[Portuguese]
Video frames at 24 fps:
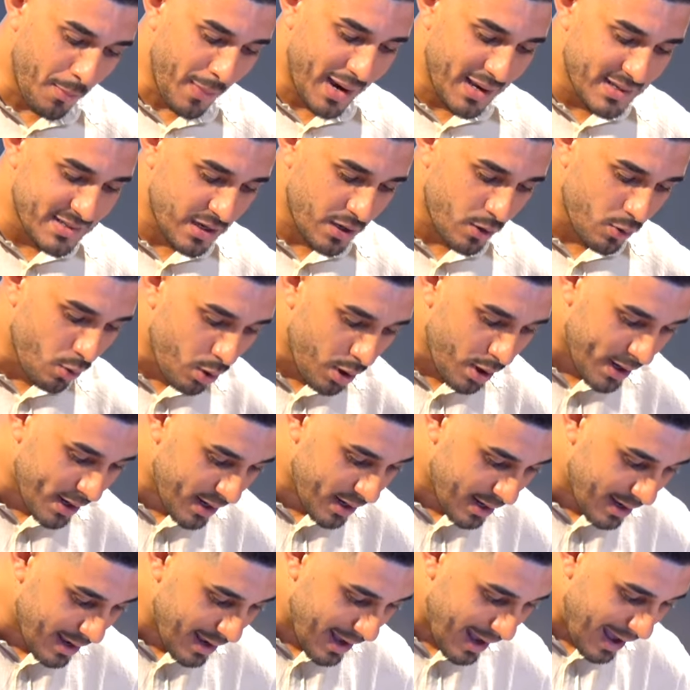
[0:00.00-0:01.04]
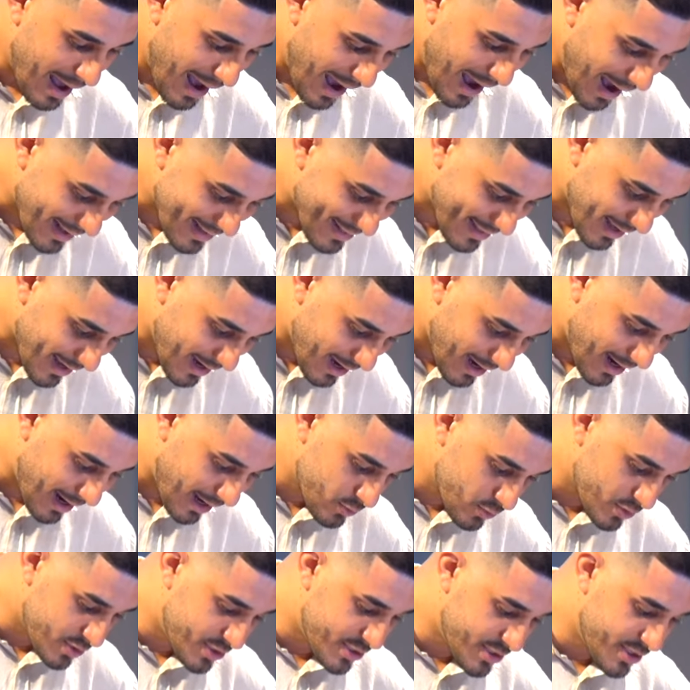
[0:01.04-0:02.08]
Mas agora
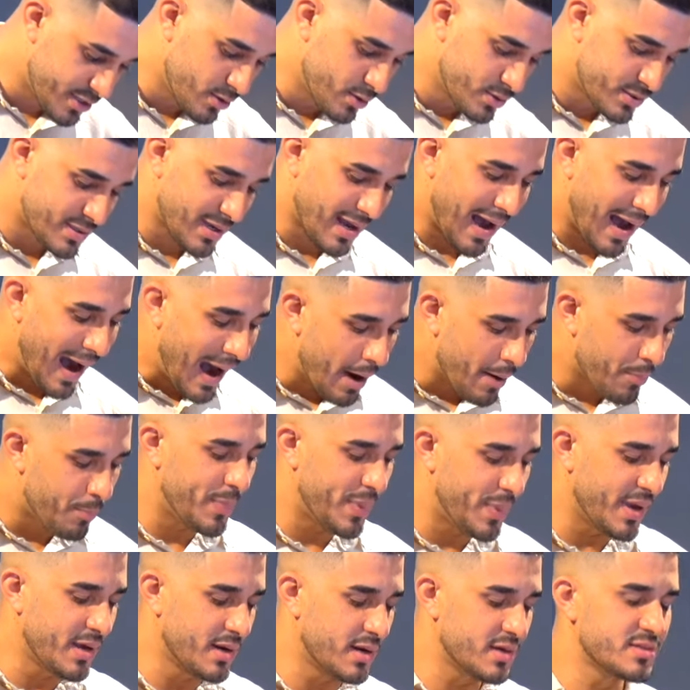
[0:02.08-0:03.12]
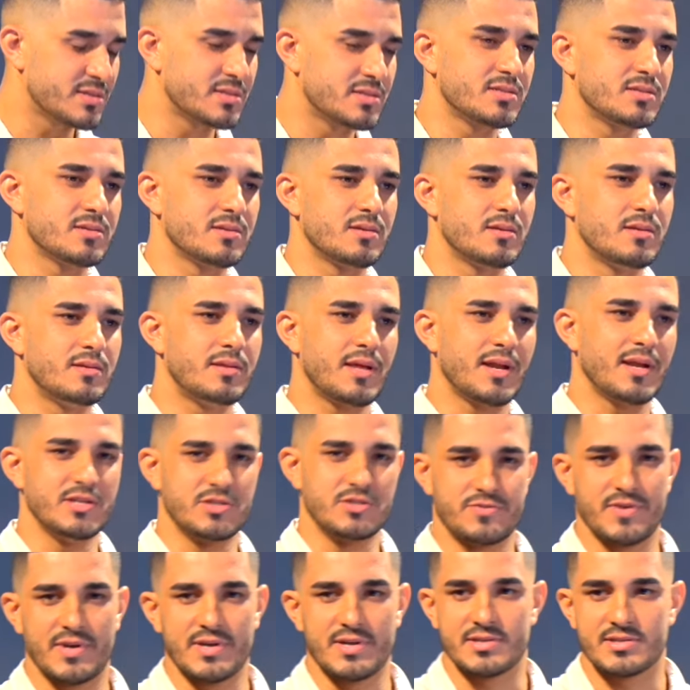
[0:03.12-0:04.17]
atacarás os sírios apenas
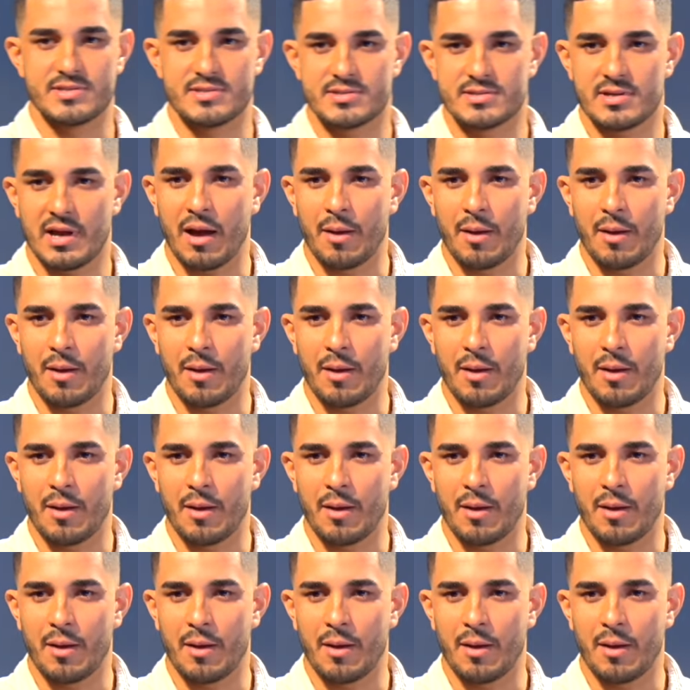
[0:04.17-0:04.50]
três vezes.